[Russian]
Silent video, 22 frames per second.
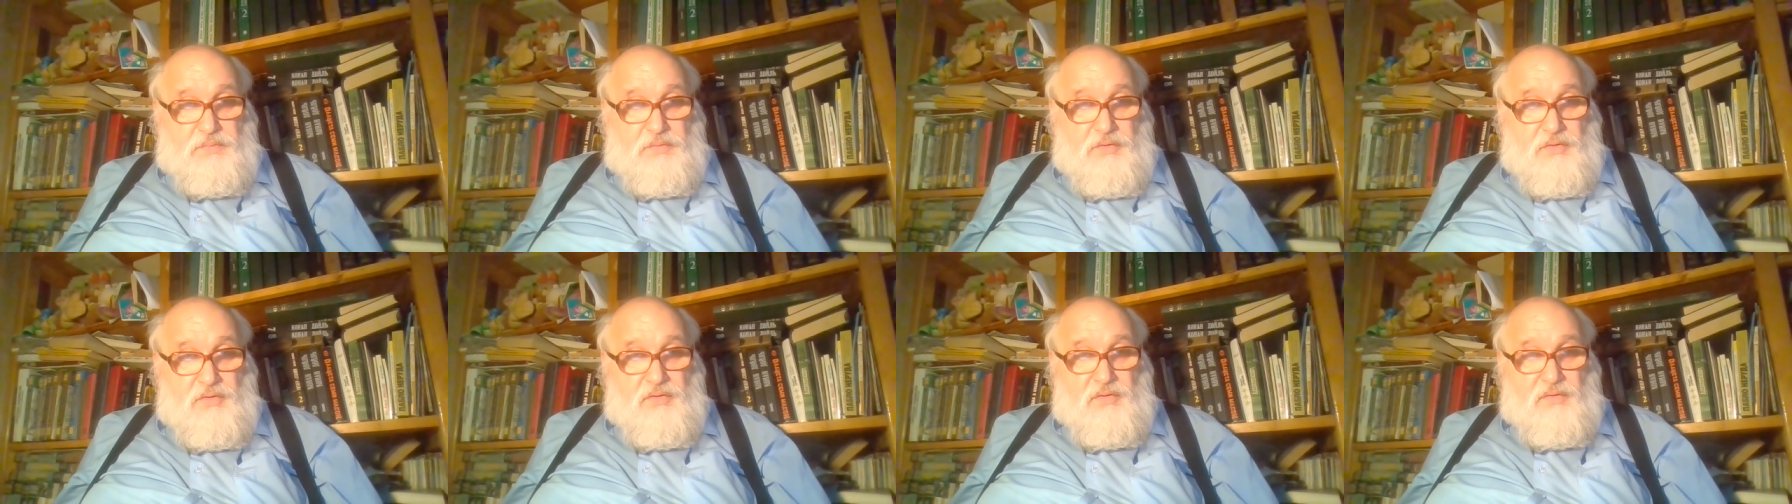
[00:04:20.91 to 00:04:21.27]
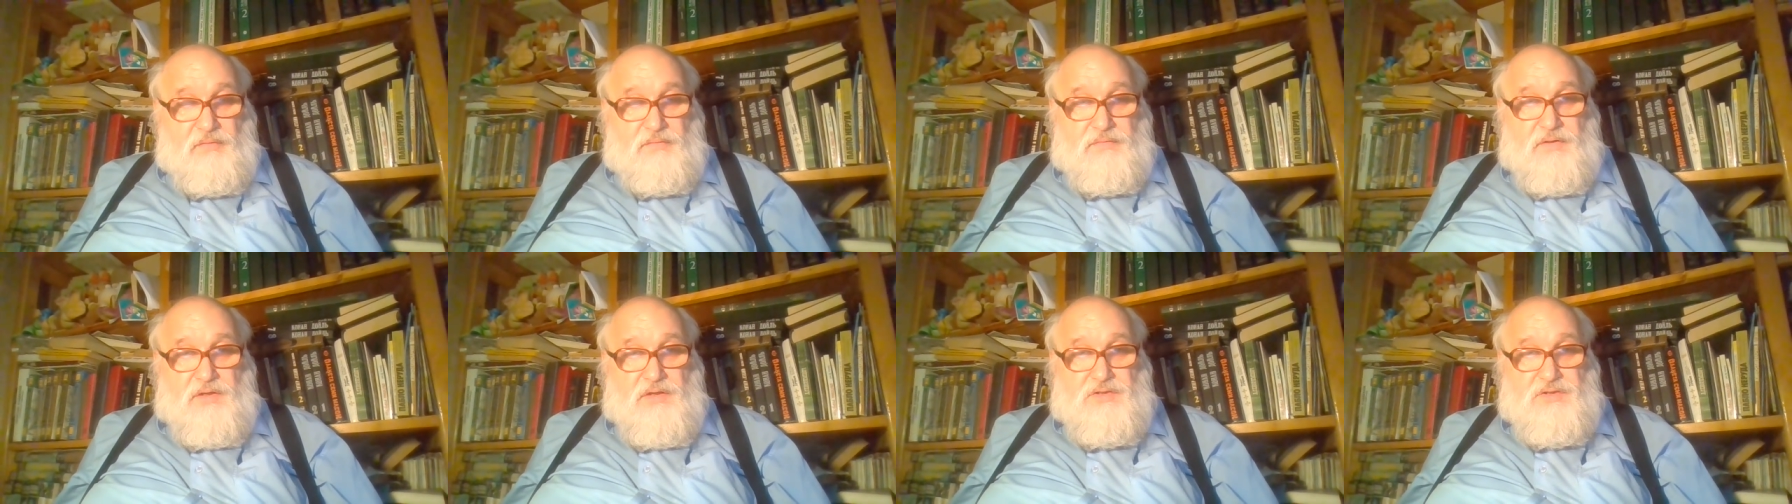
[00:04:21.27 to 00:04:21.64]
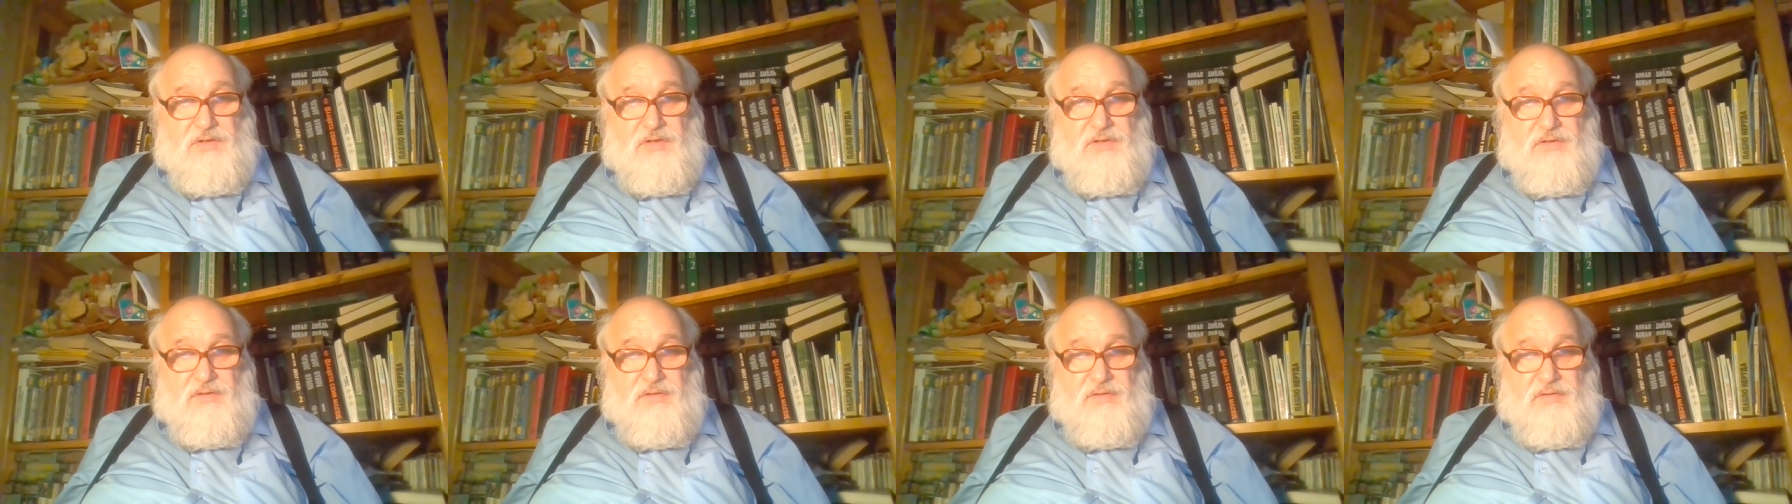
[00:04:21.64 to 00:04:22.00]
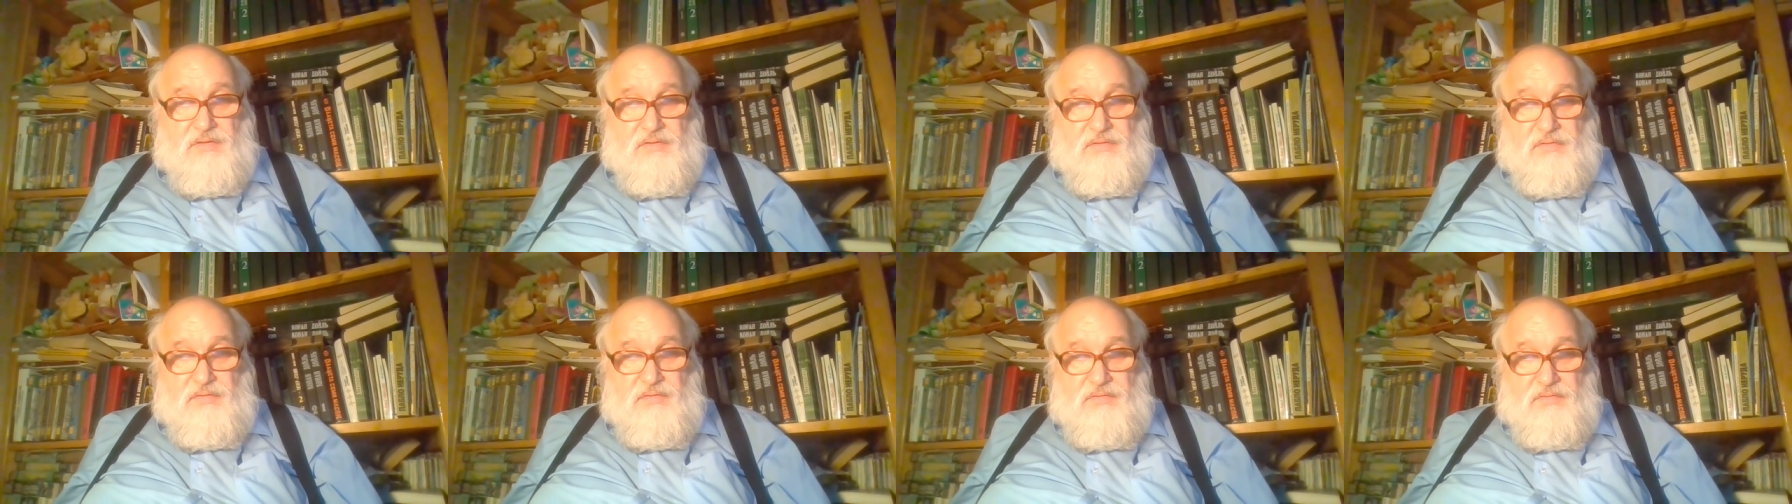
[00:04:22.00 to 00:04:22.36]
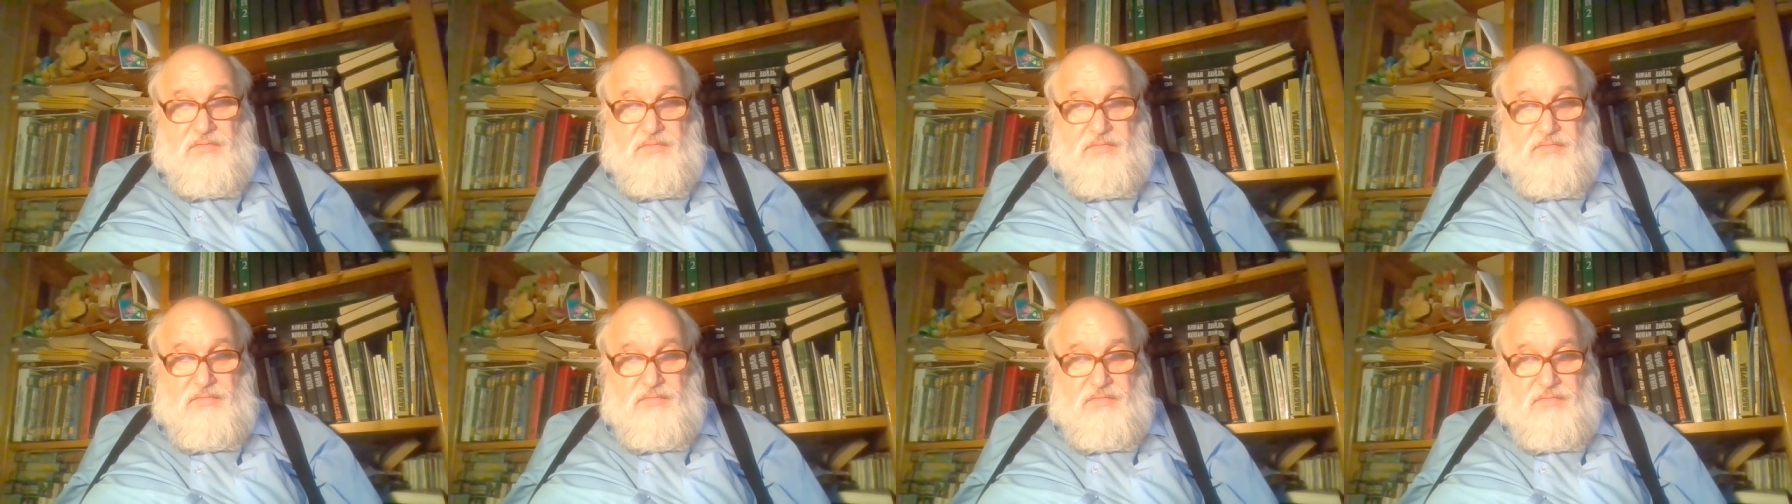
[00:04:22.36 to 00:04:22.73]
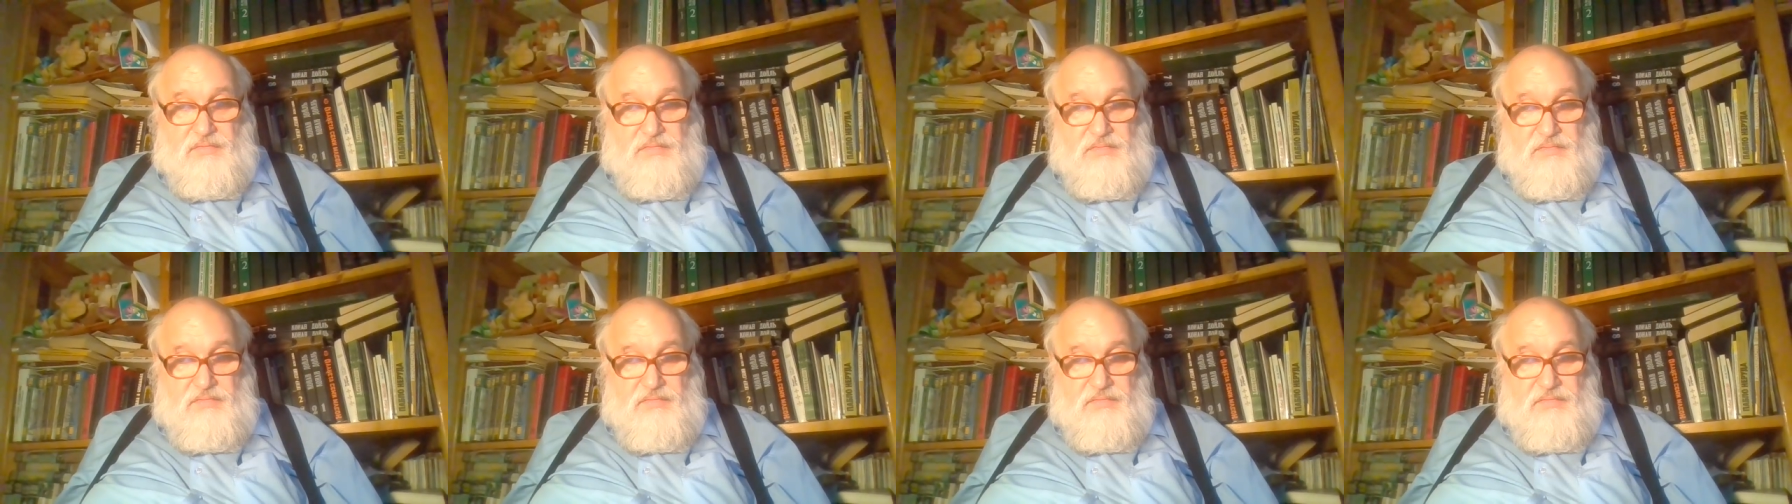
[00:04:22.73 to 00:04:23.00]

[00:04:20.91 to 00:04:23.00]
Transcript: по, значит, э,